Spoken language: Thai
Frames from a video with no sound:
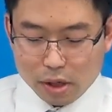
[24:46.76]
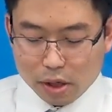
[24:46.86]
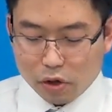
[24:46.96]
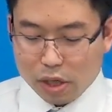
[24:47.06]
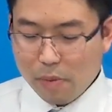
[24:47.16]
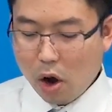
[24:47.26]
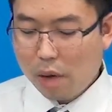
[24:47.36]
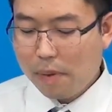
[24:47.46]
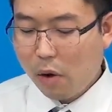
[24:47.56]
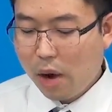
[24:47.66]
ตรงนี้บอก
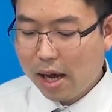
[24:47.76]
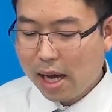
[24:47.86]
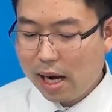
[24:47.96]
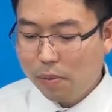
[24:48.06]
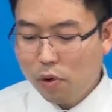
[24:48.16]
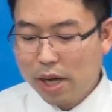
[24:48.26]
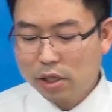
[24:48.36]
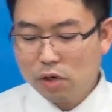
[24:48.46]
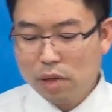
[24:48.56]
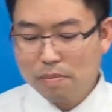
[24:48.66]
กับเราว่าการรับรู้แห่ง
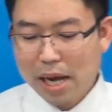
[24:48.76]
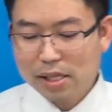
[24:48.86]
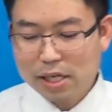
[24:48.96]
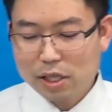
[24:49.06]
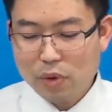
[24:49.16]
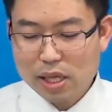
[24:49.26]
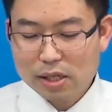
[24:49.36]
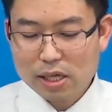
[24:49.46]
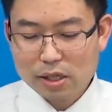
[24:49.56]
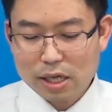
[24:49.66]
ชีวิตมาจากชีวิตอั
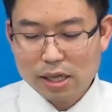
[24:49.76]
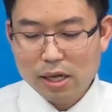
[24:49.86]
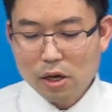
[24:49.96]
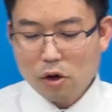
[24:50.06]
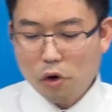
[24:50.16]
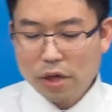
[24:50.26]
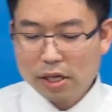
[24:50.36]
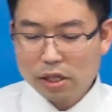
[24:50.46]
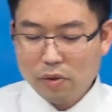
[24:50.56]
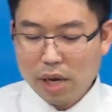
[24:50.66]
นศักดิ์สิทธิ์กฎแห่
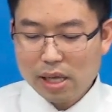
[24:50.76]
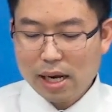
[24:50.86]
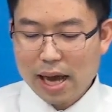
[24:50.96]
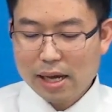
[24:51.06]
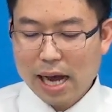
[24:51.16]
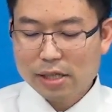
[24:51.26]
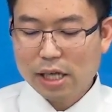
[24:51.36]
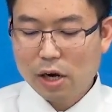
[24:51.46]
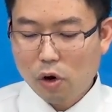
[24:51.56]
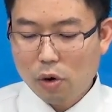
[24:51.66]
งชีวิตและการฉ
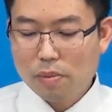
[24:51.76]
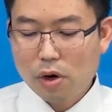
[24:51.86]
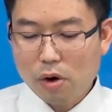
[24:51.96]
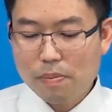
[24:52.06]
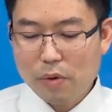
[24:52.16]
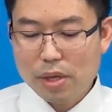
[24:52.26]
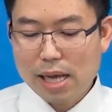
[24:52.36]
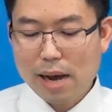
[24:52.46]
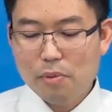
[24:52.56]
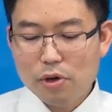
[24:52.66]
โลมของพระวิญ
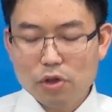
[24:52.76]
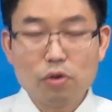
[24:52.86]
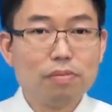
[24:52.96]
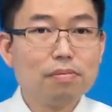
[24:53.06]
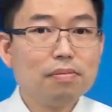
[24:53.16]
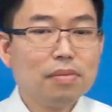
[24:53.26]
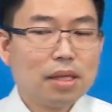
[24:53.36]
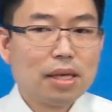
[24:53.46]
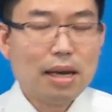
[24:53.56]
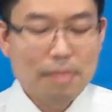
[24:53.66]
ญาณบริสุทธิ์
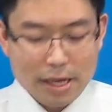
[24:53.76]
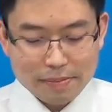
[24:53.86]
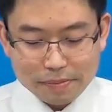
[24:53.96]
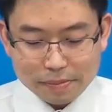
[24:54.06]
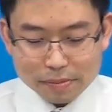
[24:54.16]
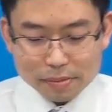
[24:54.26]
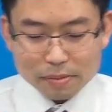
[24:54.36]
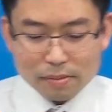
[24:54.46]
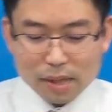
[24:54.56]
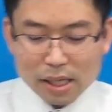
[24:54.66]
เอเมน
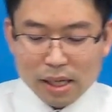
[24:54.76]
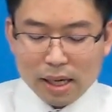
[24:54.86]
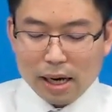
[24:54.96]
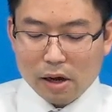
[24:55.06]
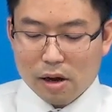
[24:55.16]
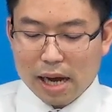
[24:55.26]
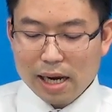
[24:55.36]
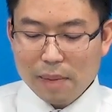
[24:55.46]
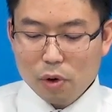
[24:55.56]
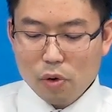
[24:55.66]
แล้วก็การ
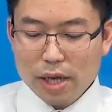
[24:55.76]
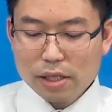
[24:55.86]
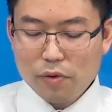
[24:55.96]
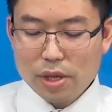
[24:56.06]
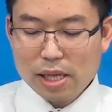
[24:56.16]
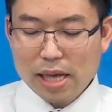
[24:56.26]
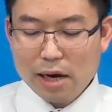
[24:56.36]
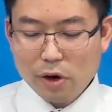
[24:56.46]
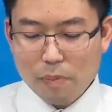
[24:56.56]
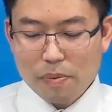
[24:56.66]
รับรู้แห่งชีวิตในด้าน
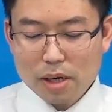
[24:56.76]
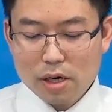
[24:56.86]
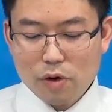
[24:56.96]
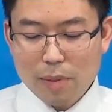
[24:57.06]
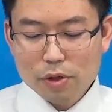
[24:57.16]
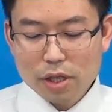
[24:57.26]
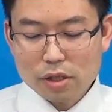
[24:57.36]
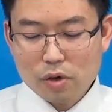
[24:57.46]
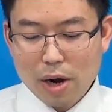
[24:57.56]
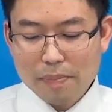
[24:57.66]
ลบก็คือความรู้สึก
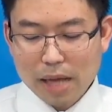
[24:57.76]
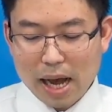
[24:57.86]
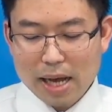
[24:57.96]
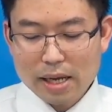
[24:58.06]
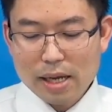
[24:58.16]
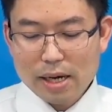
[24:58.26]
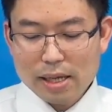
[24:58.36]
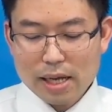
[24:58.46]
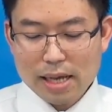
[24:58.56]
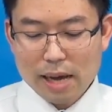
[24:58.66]
ถึงความตายและ
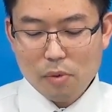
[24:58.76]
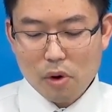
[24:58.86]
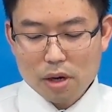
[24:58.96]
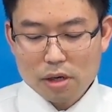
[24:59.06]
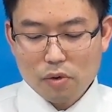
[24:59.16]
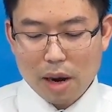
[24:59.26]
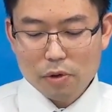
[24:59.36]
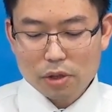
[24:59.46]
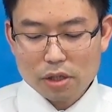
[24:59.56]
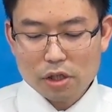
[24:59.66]
ในด้านบวกก็คือความ
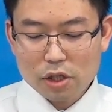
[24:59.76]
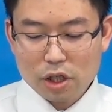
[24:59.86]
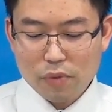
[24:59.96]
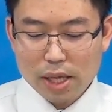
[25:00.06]
รู้สึกถึงชีวิ